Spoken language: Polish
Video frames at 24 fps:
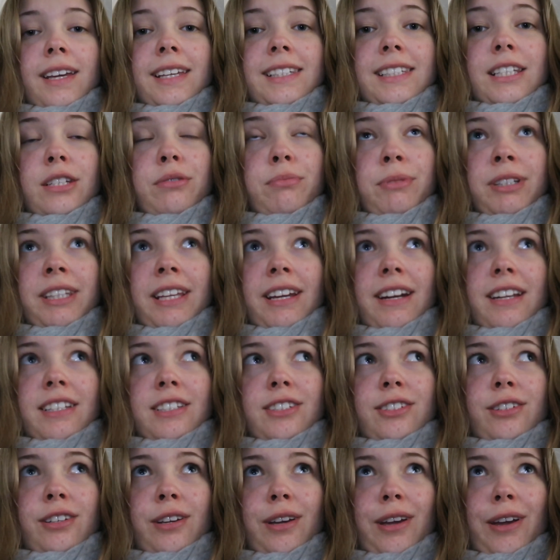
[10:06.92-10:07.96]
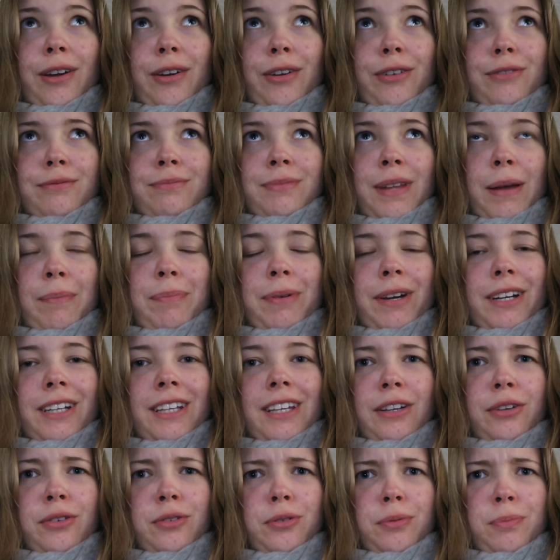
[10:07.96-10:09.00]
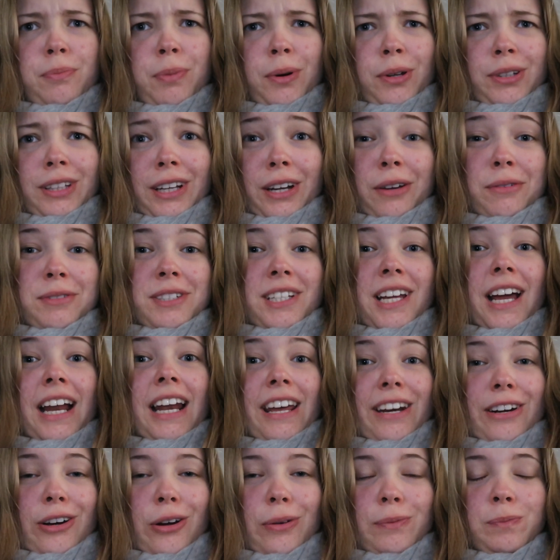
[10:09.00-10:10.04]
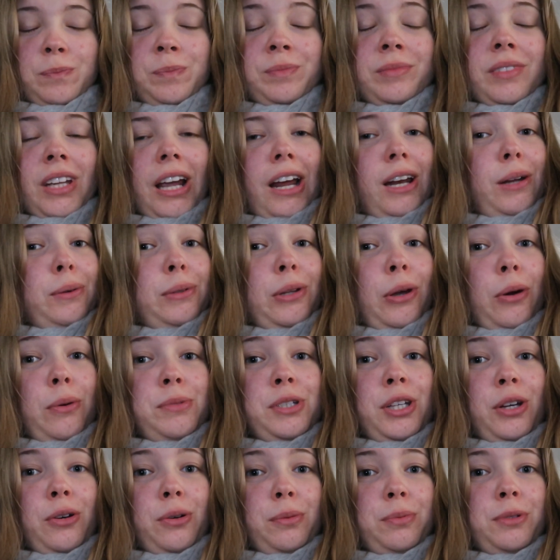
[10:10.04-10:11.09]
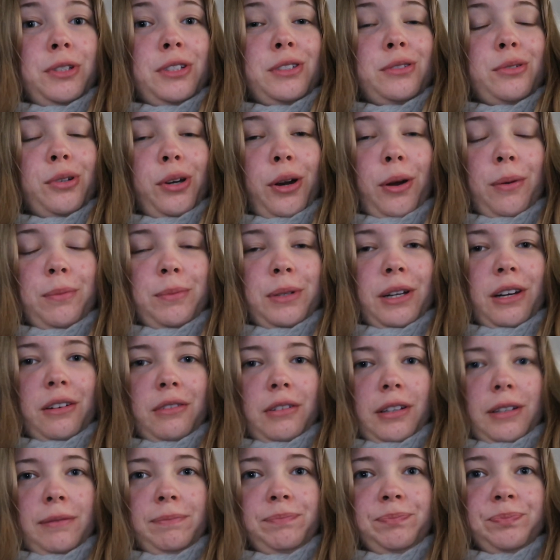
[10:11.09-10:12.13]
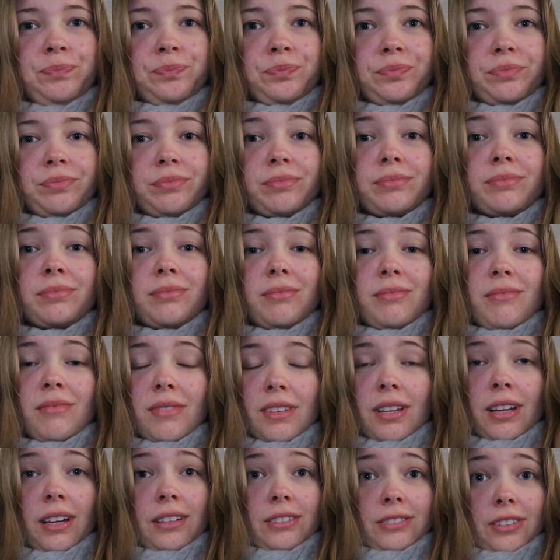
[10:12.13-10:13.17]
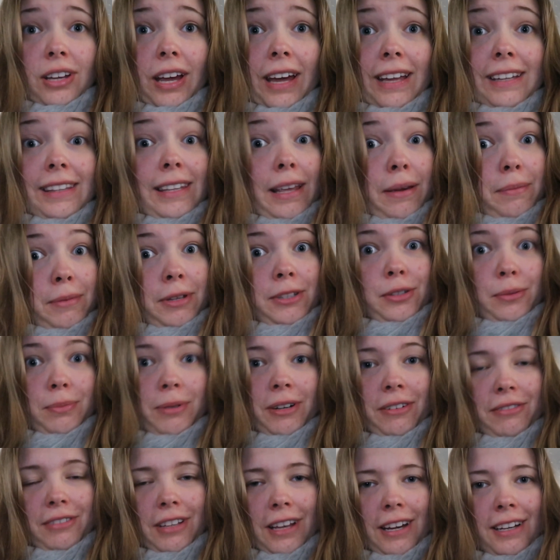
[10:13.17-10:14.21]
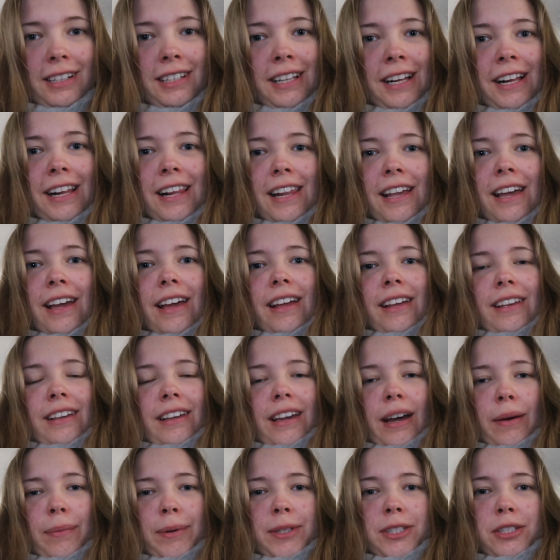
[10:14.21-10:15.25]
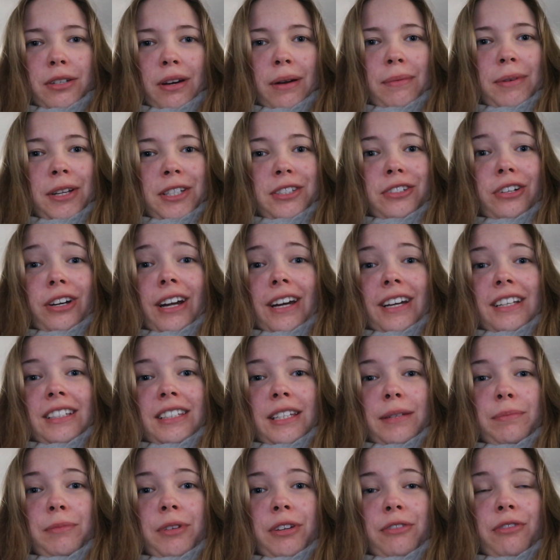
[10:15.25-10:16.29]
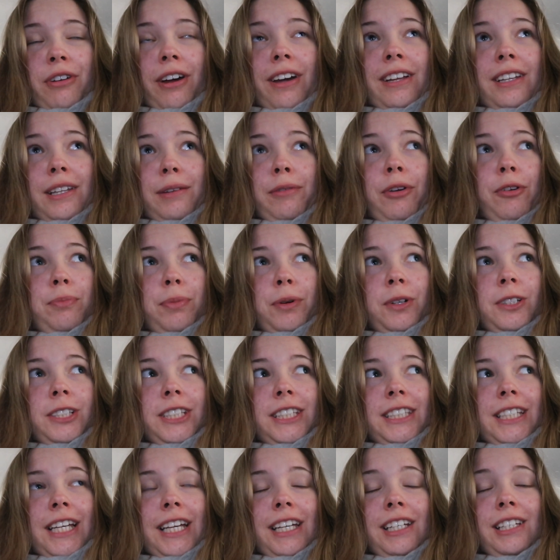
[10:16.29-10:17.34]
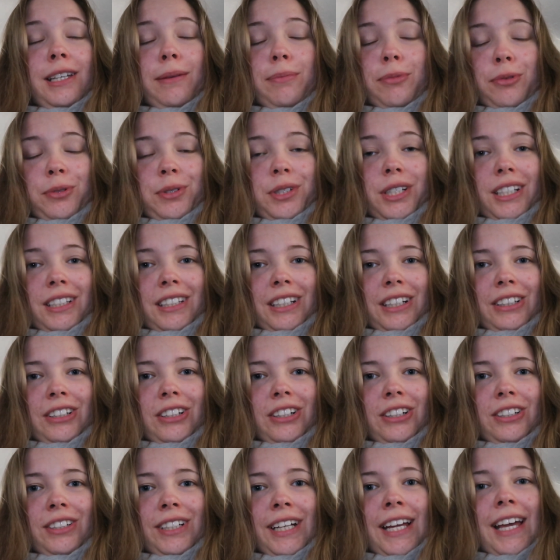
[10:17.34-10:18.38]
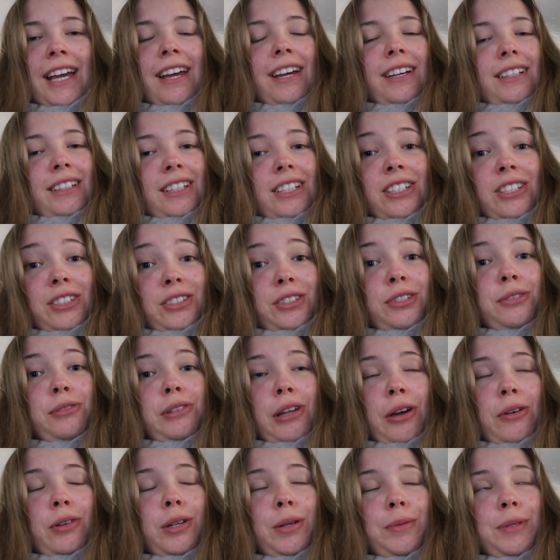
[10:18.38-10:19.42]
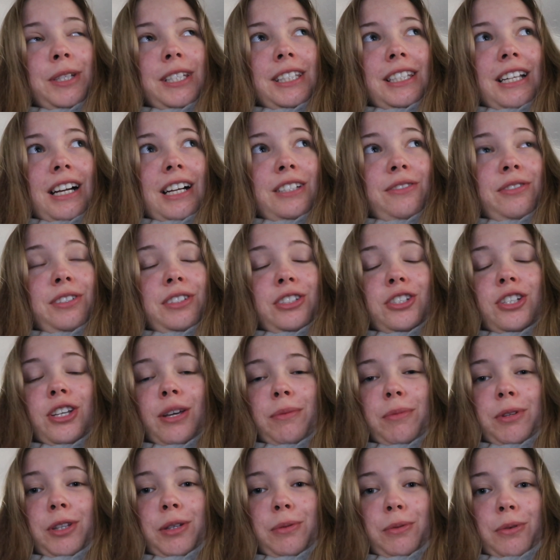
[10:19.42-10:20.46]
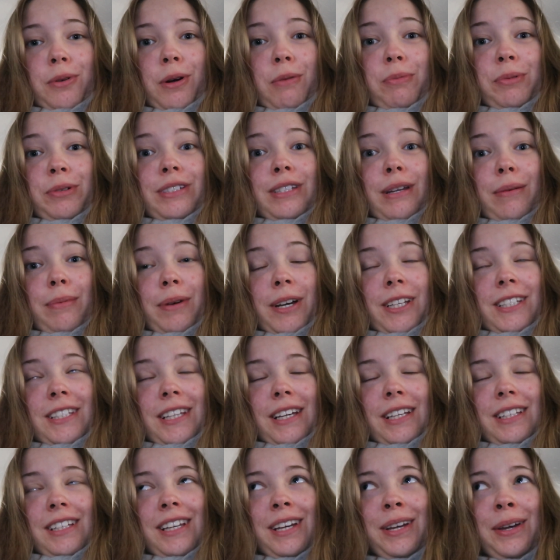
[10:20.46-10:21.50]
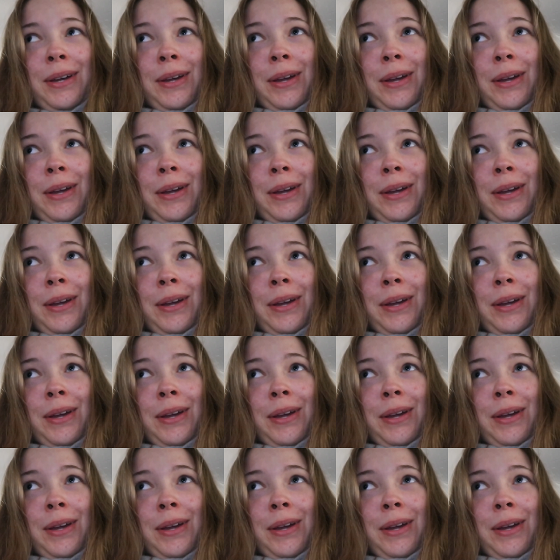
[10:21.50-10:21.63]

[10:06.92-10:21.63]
Jesteśmy teraz na parkingu pod jakąś galerią, ale udało mi się kupić strój kąpielowy w H&M, co prawda. Y, a patrzyłam na stroje w H&M w Polsce i nie było żadnego. Na szczęście udało nam się znaleźć, więc dzisiaj będę mogła pójść na basen.